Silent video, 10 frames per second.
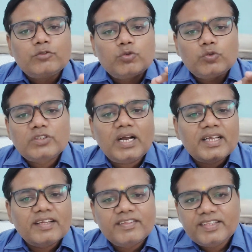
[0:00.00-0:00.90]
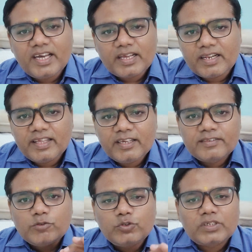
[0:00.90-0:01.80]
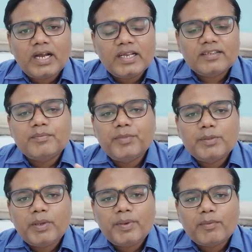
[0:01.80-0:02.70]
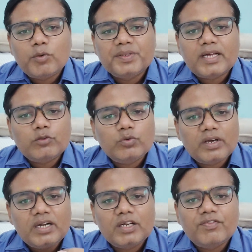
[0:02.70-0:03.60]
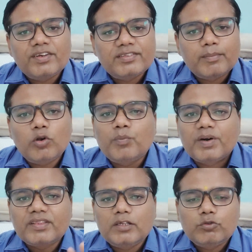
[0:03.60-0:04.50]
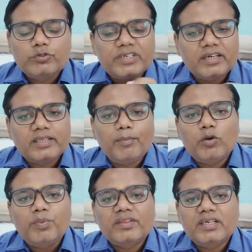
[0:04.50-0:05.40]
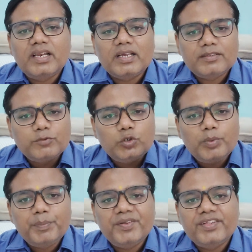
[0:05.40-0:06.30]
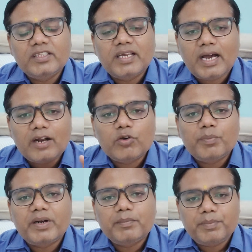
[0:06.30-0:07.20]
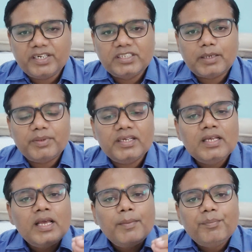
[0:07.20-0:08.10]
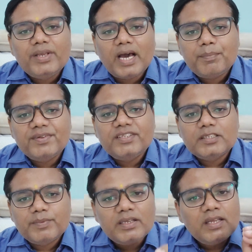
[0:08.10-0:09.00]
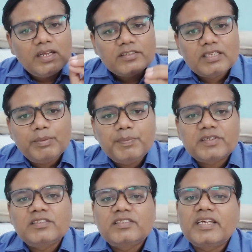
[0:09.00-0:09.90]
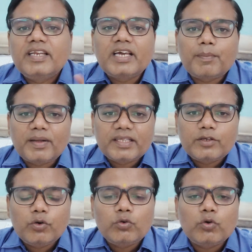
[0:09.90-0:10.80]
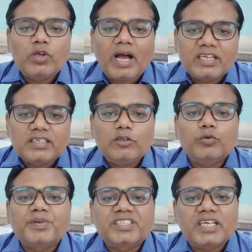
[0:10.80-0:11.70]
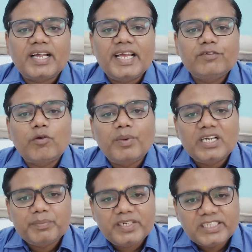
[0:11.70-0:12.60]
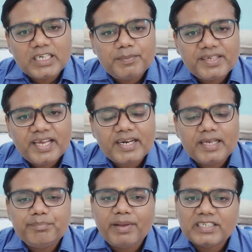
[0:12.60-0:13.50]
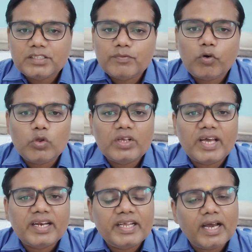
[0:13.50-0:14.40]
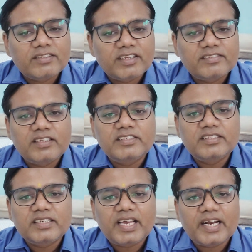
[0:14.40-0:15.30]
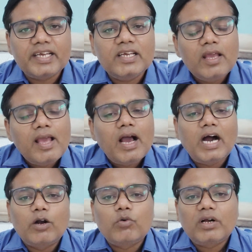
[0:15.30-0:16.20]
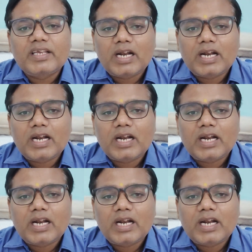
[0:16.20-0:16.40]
सूचकांक कैसे तैयार करें देखिए सूचकांक के संबंध में मैं आपको बता दूं करंट अफेयर सब लोग पढ़ते हैं सूचकांक सब लोग पढ़ते हैं लेकिन यूपी पीसीएस या आर की परीक्षा में बिहार पीसीएस में सभी प्रश्न सही नहीं कर पाता क्यों क्योंकि आजकल जो प्रश्न आ रहे हैं वो मल्टीपल स्टेटमेंट के आ रहे हैं मैच द फॉलोइंग के आ रहे हैं असरसन रीजन के आ रहे हैं आर का